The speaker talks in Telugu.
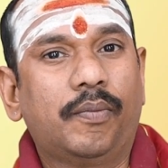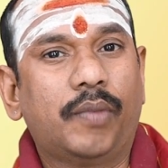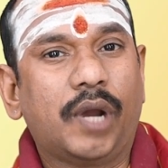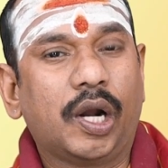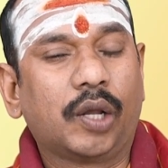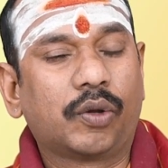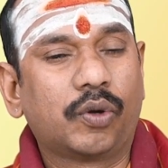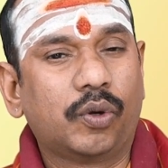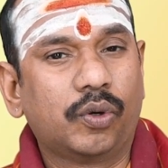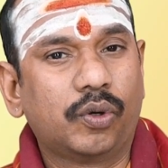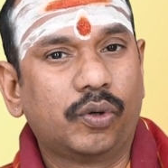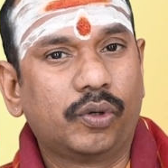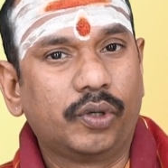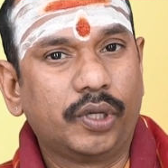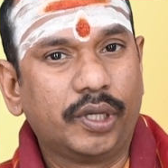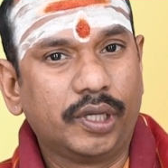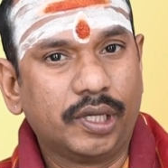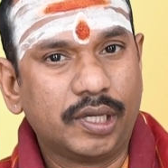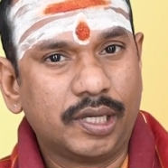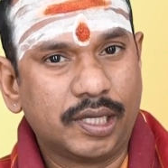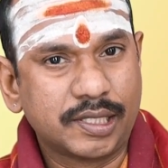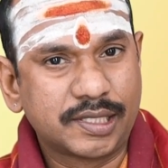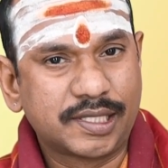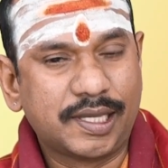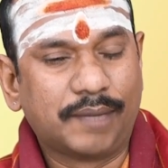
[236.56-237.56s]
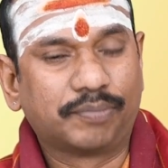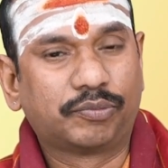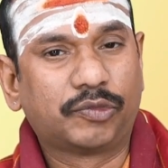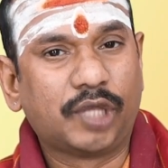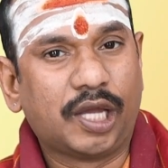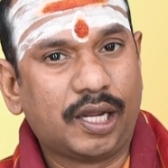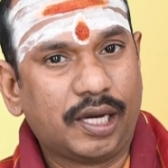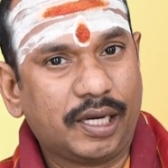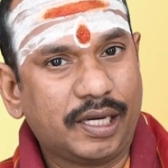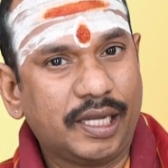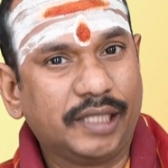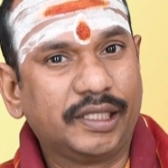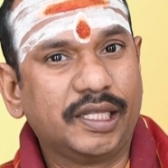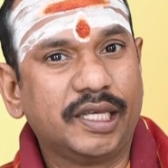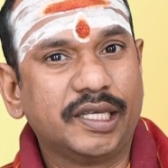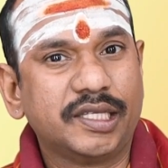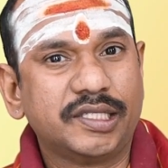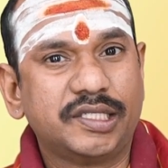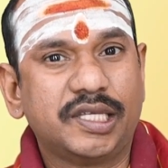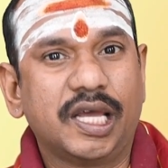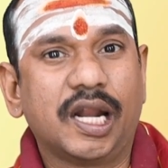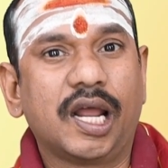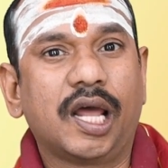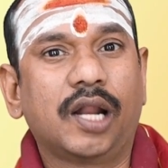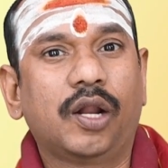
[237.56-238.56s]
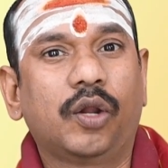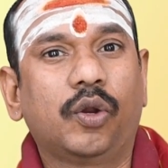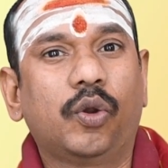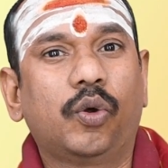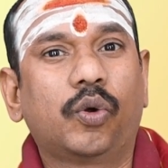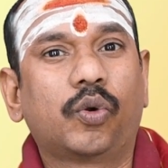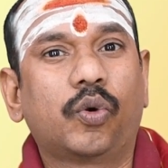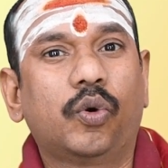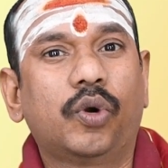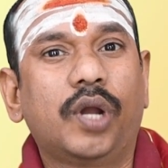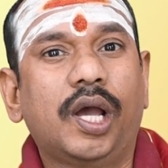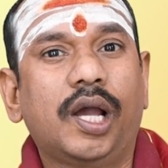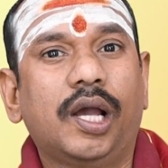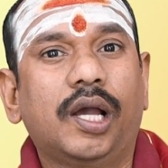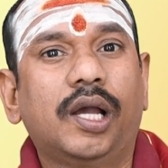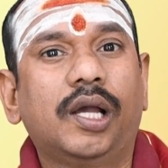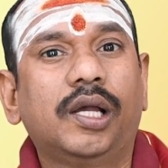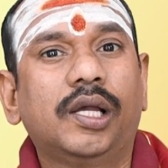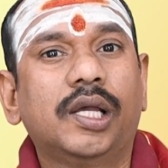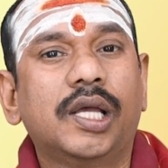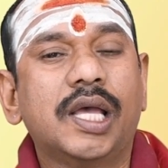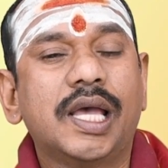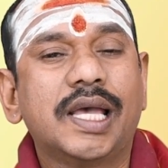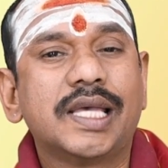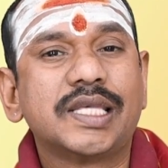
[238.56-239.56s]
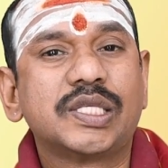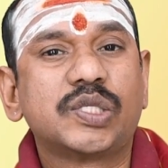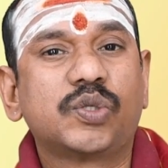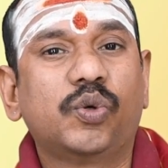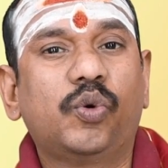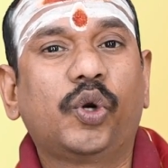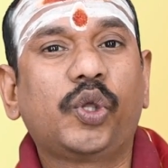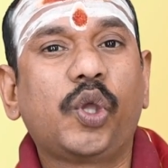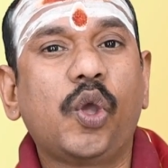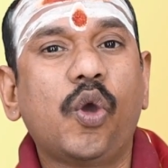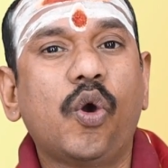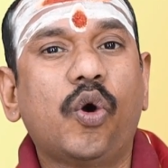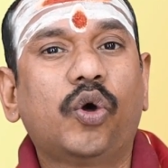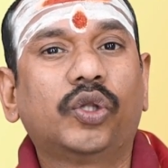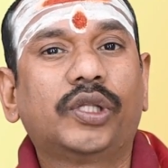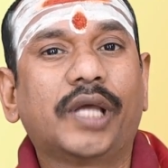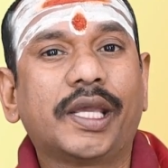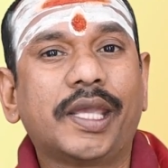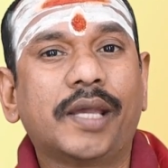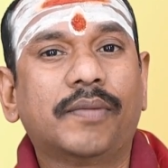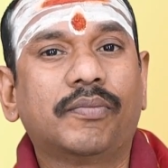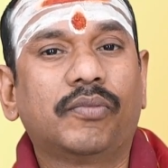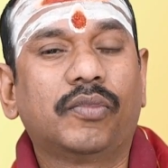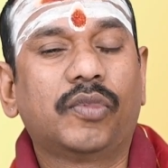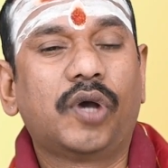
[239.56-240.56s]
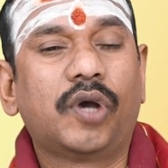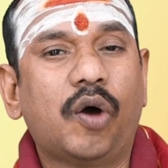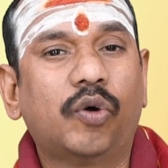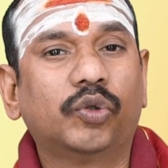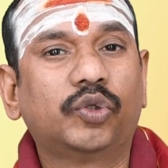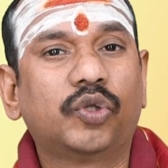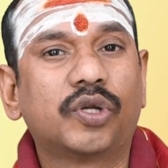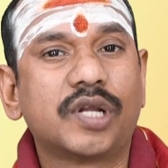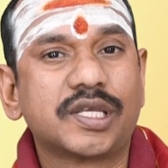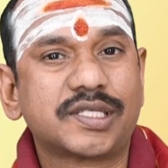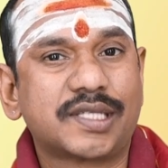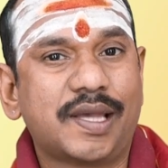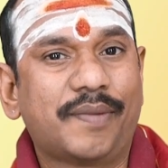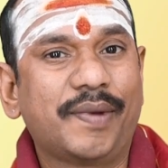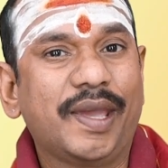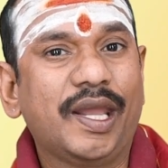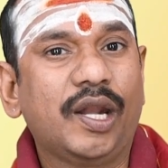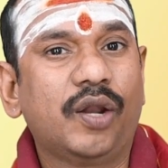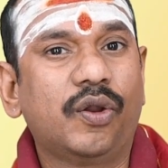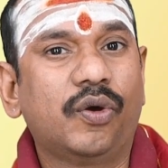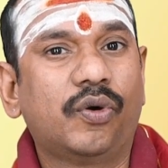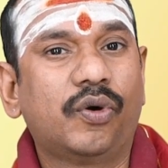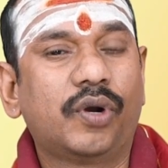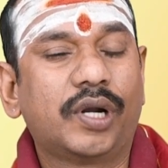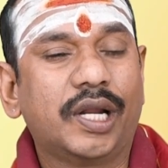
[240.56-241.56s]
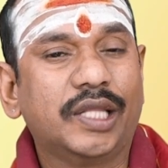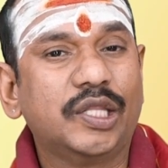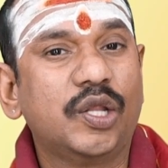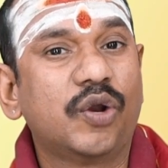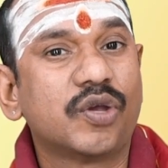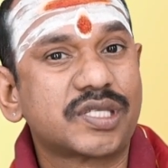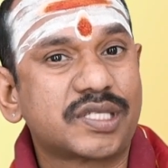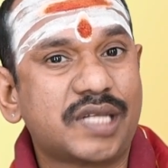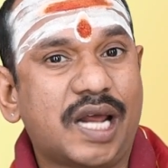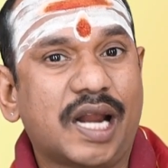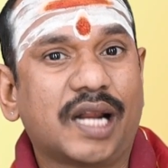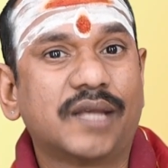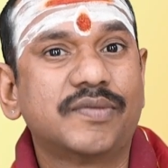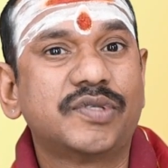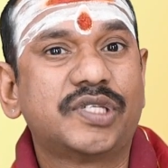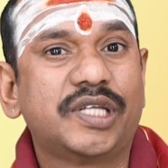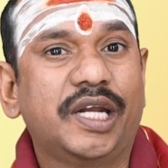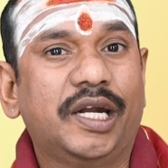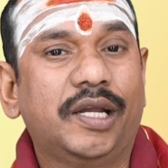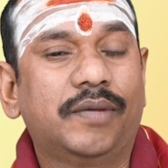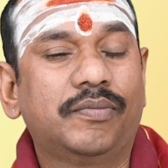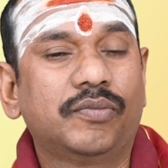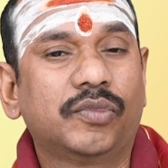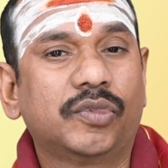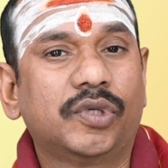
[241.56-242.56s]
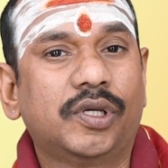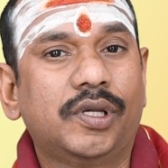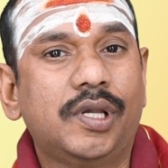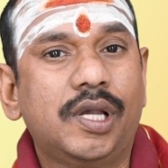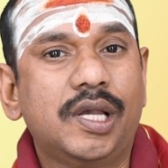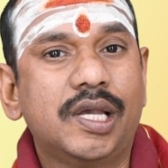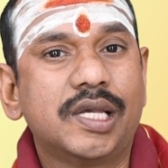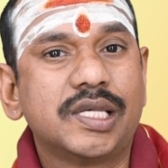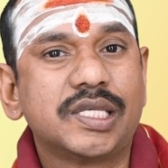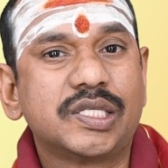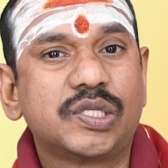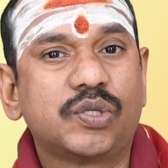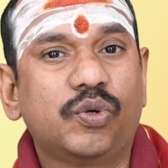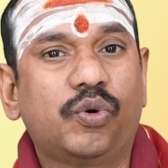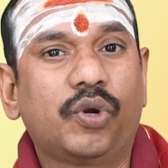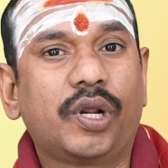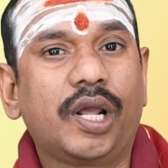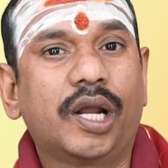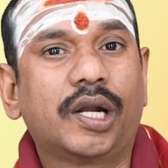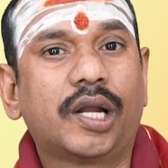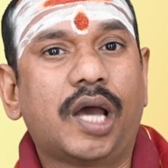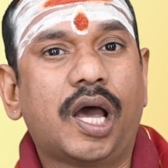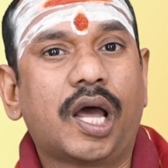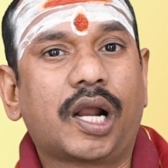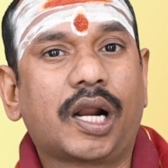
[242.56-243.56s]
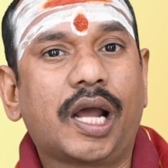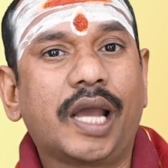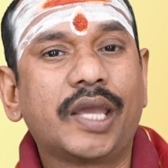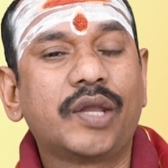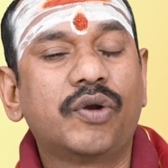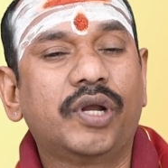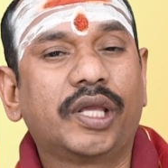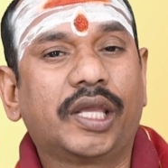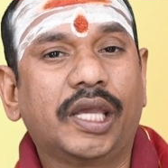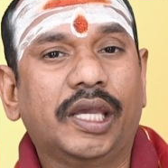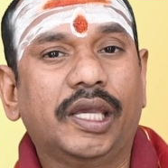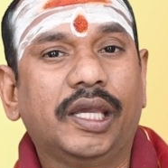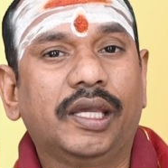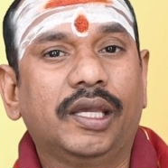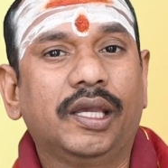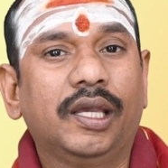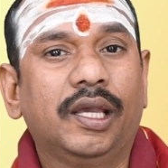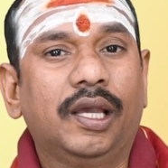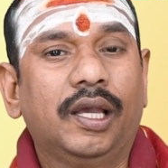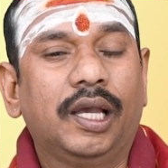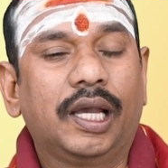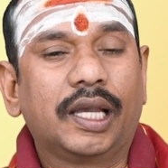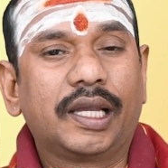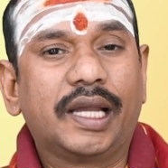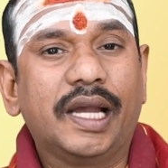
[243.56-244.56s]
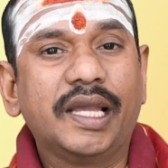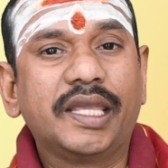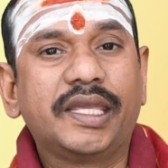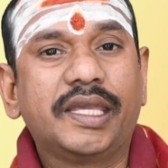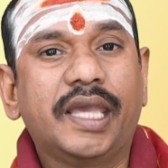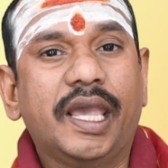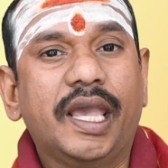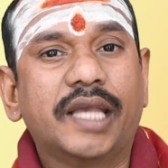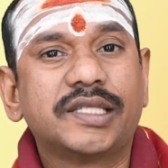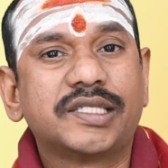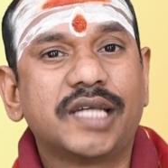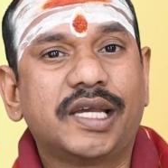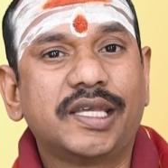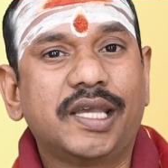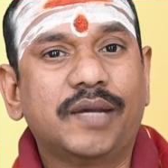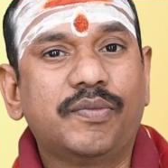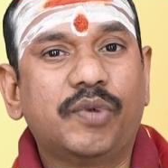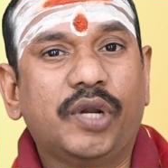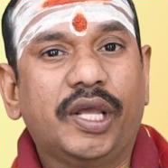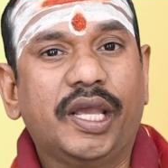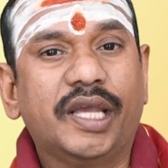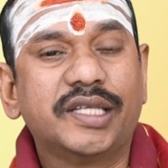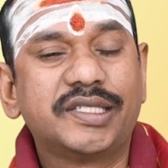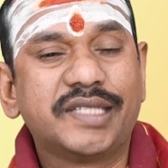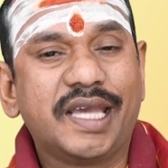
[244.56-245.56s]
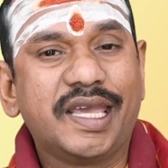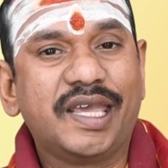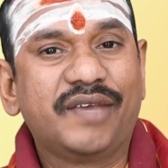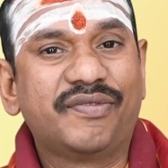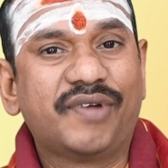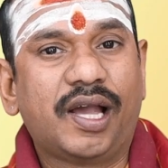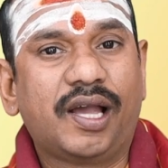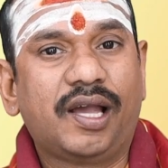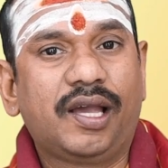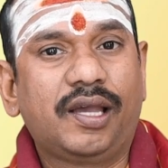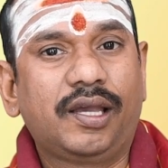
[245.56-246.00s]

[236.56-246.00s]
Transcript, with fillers: మనకు సప్త నది జలాలలో కూడా సూర్యోదయం అవుతున్న సమయంలో నదిలో స్నానం చేయడం సూర్యనారాయణుడికి గంగేచ యమునే చైవ